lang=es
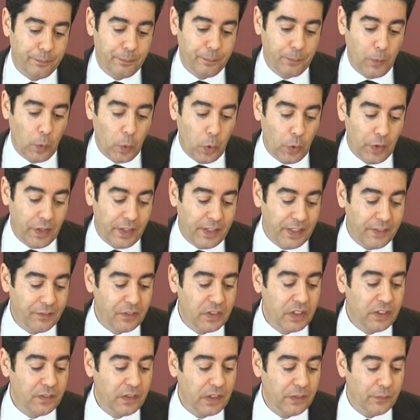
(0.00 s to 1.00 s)
poco
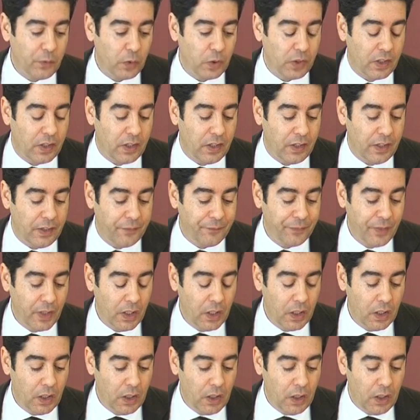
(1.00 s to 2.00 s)
descriptiva porque
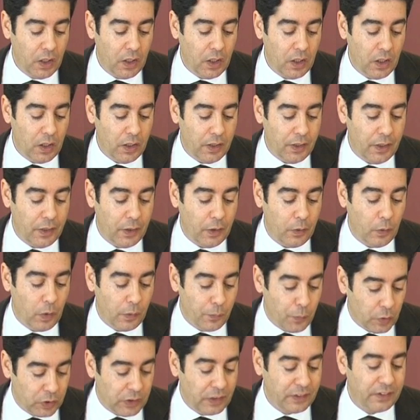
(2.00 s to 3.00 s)
lo
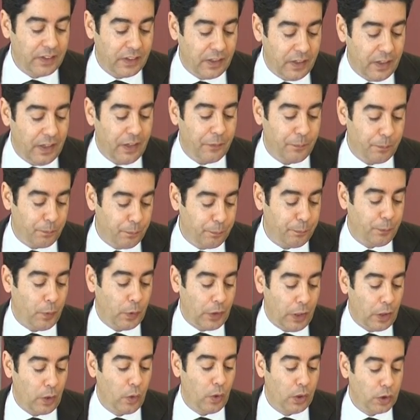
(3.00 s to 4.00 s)
importante es
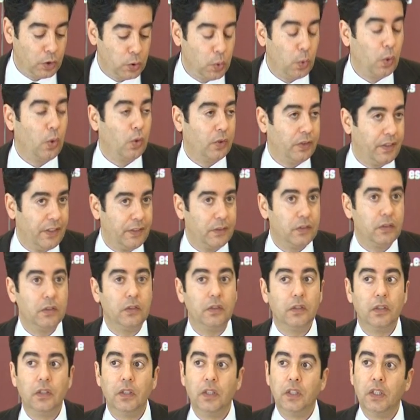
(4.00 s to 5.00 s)
ponerlos en su contexto.
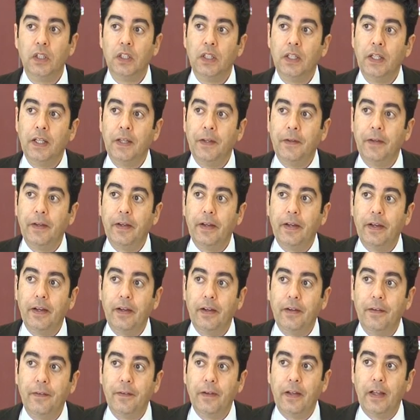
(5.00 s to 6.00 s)

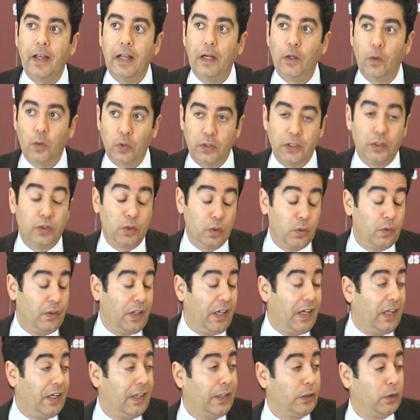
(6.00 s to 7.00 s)
El contexto
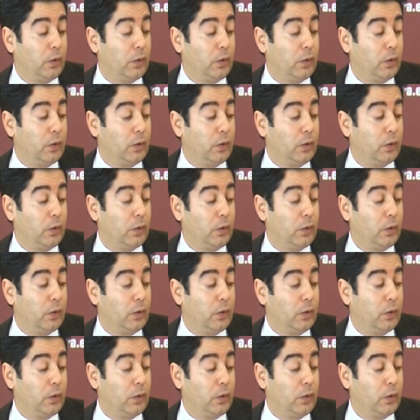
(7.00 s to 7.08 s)
es el que